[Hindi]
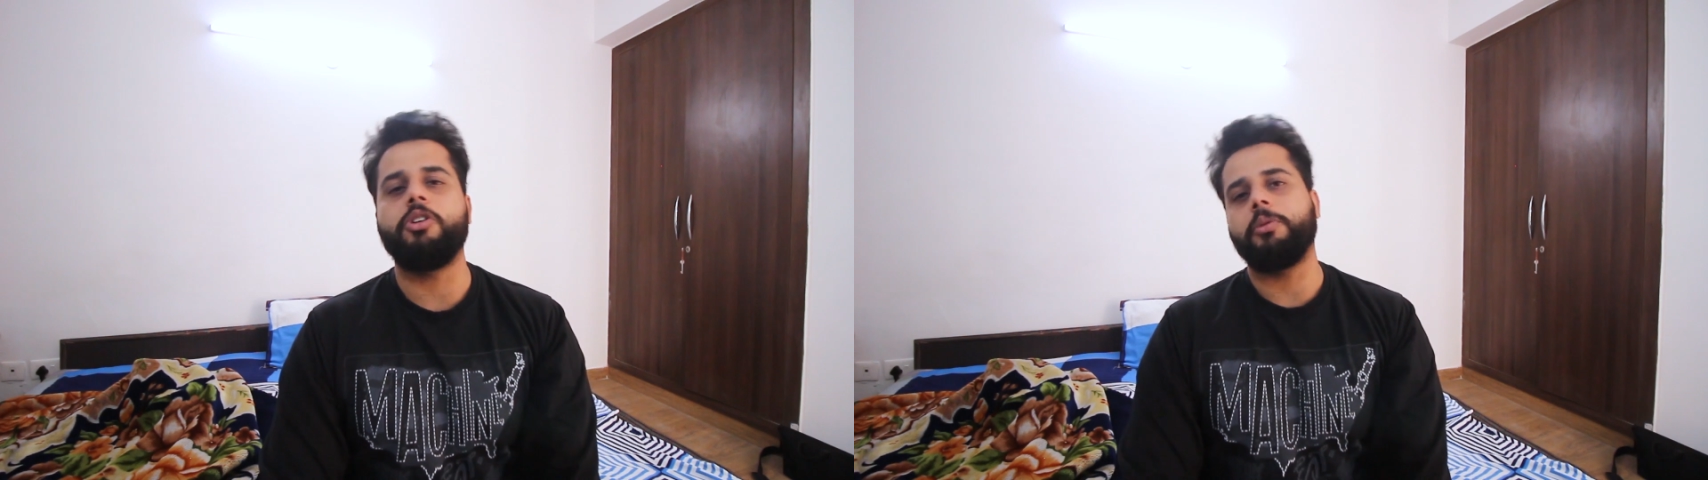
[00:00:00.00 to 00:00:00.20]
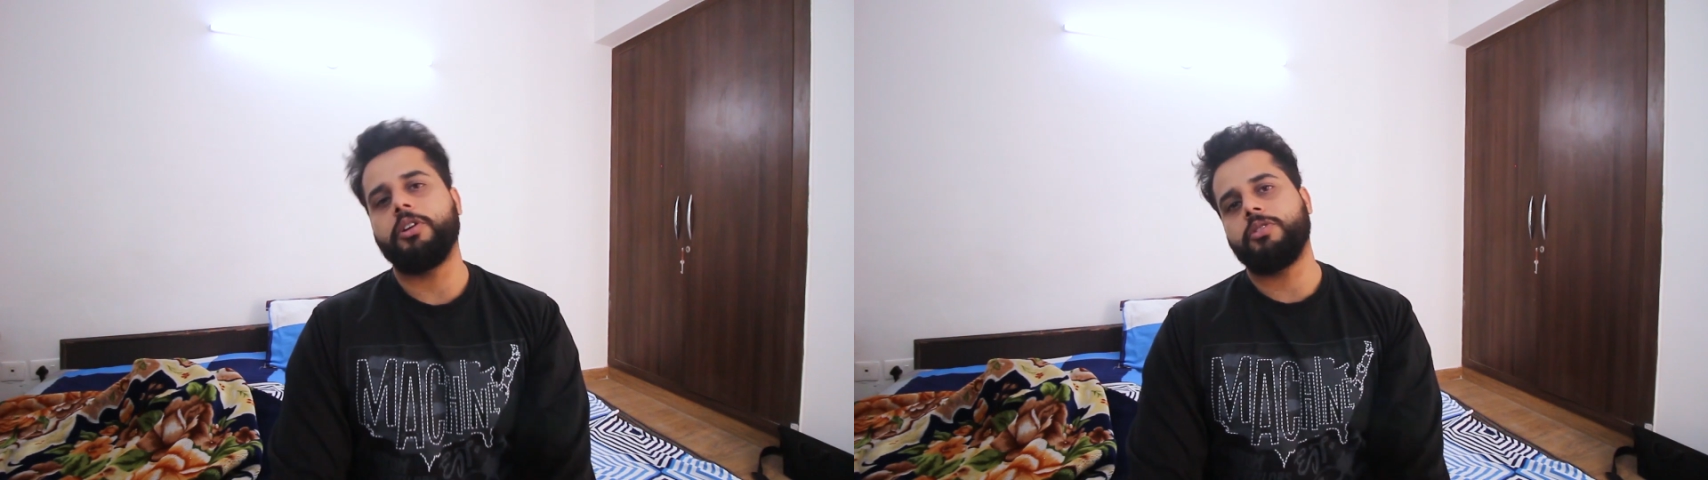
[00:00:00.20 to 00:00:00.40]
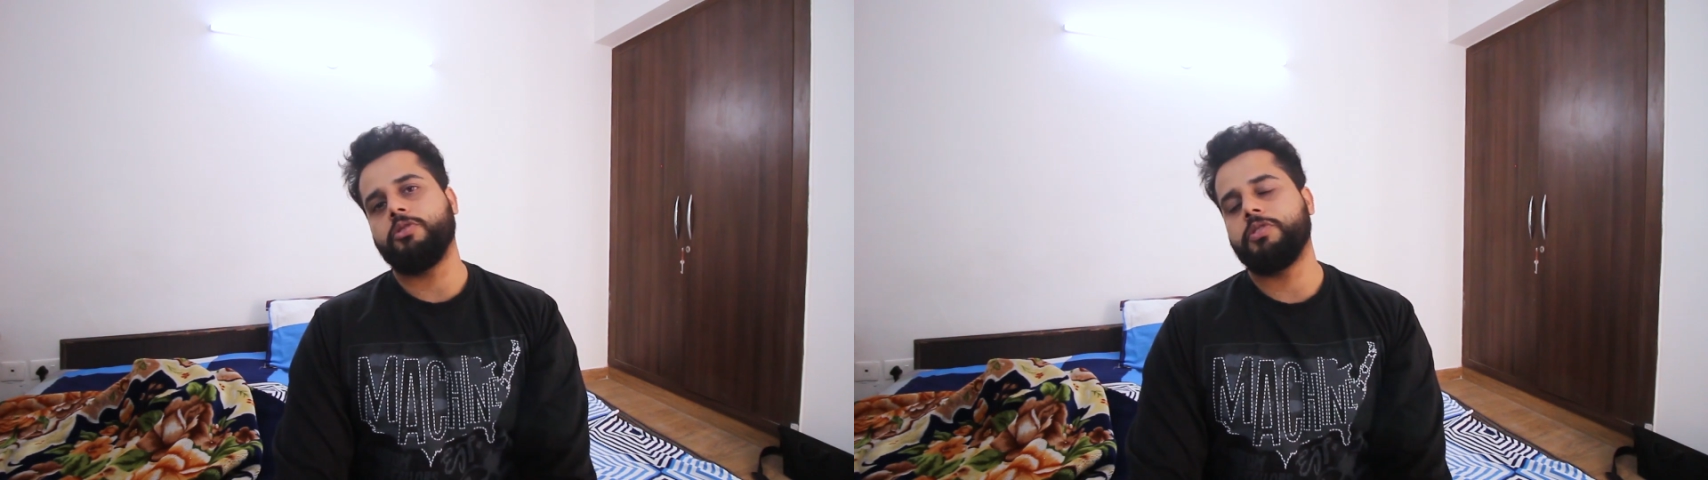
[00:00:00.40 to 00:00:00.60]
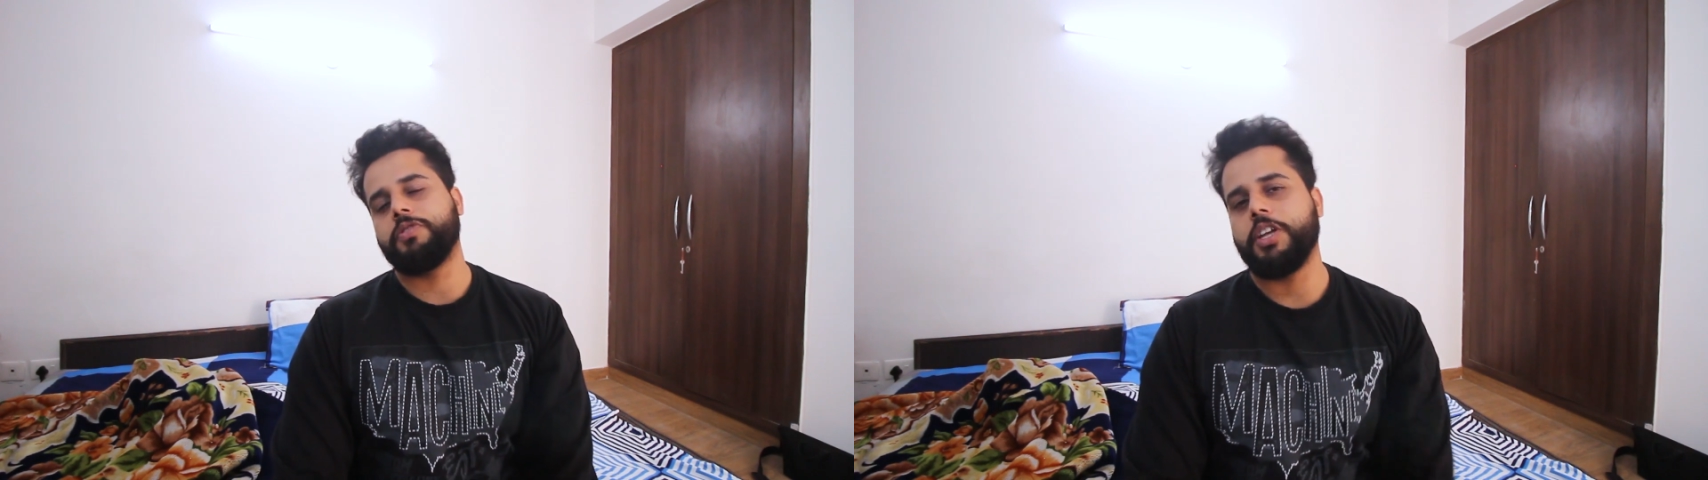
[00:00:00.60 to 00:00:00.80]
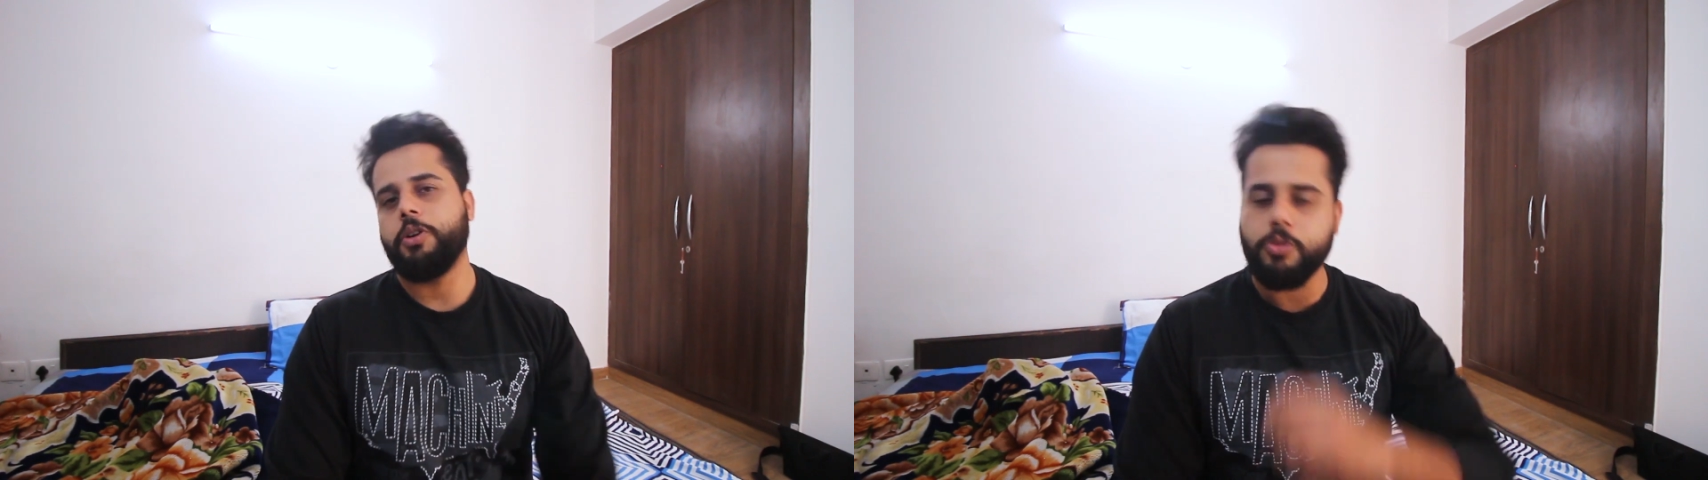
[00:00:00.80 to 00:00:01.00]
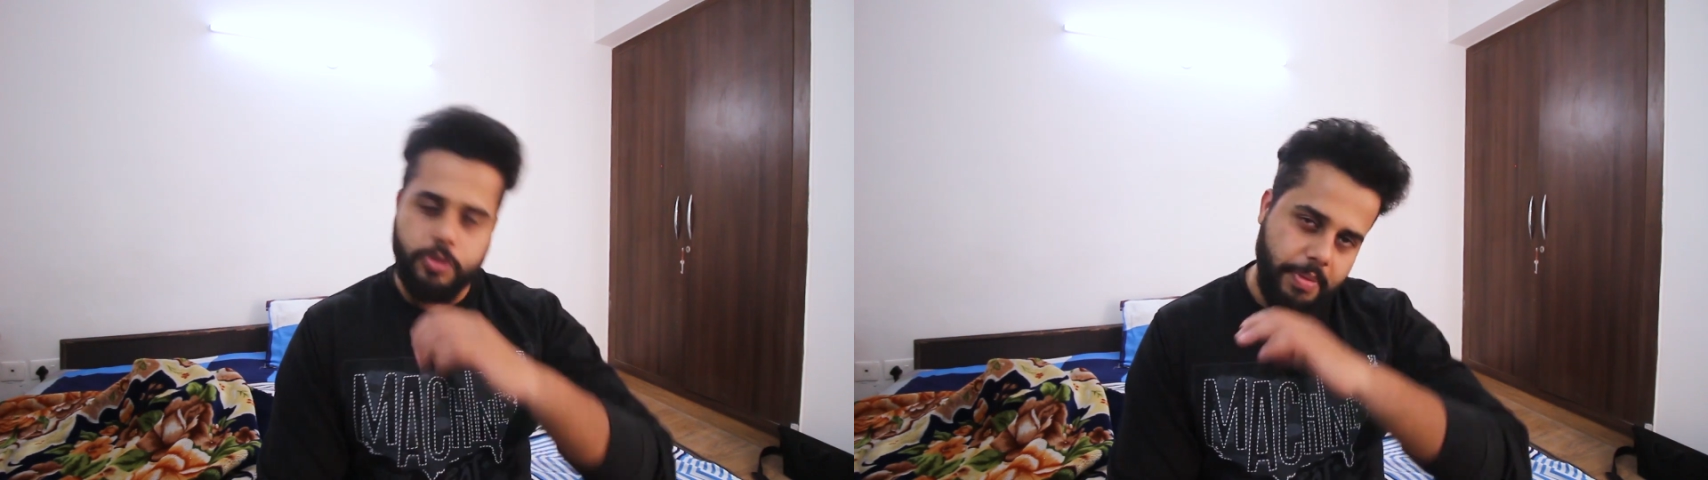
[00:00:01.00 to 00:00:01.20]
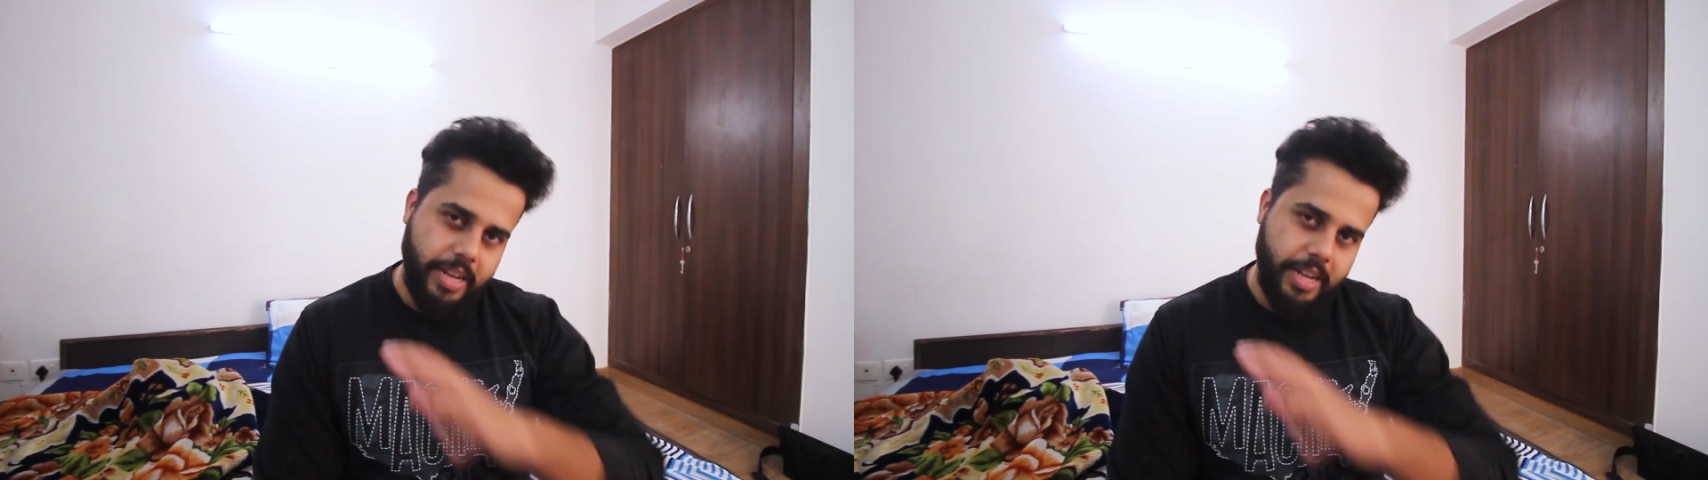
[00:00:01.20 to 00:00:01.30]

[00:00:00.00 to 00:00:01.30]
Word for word: डोमिनर 250 को सो so,